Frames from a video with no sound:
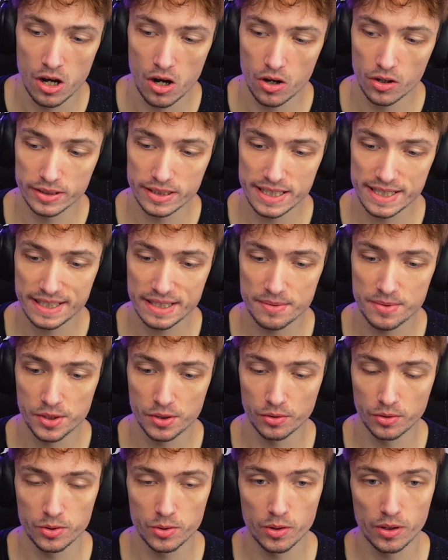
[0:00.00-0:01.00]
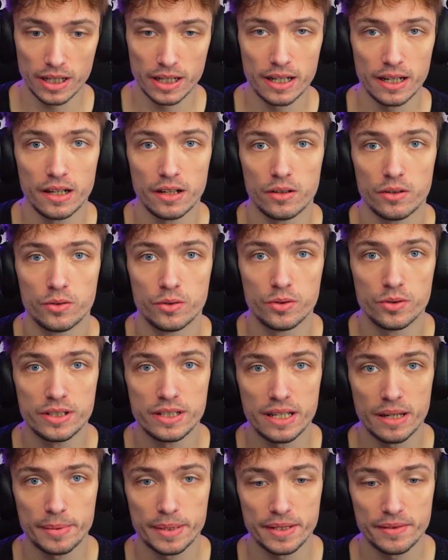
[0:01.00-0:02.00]
En description, il y aura le
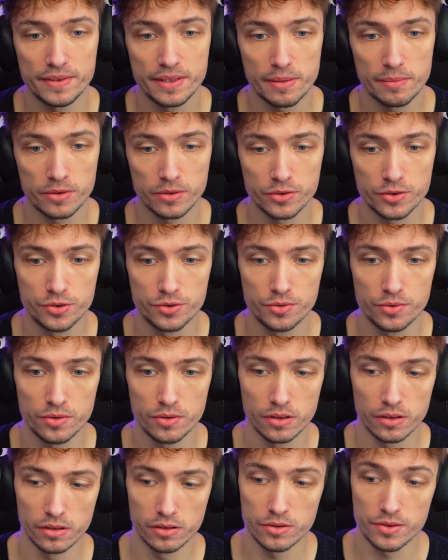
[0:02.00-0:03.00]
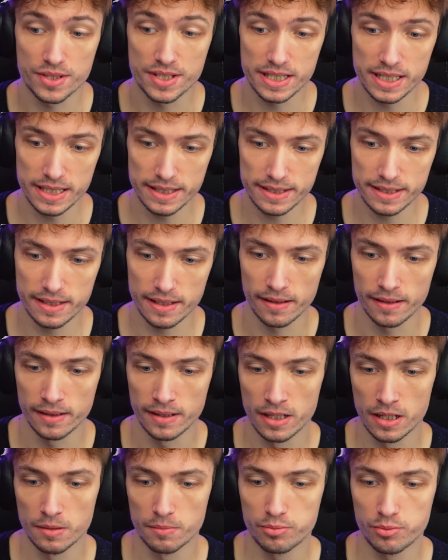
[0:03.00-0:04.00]
lien bien évidemment du euh, site
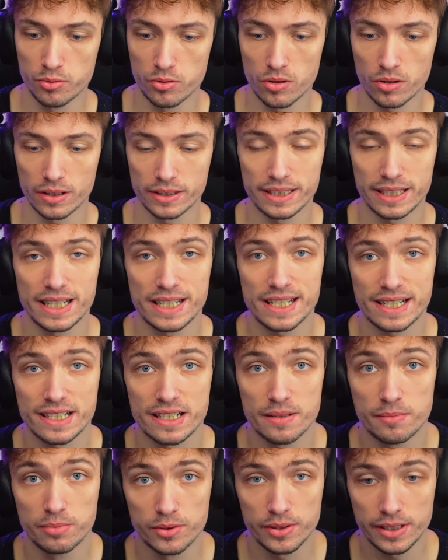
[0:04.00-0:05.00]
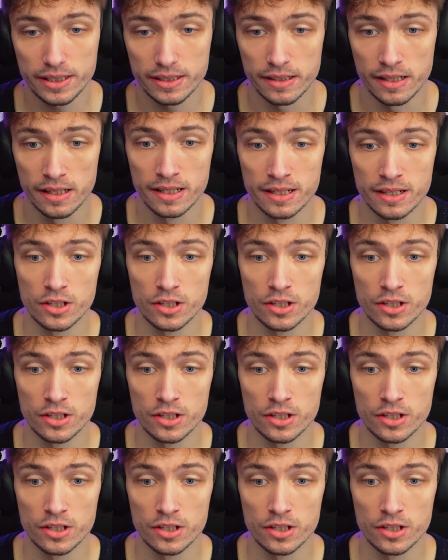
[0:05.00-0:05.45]
pour télécharger le Bluein.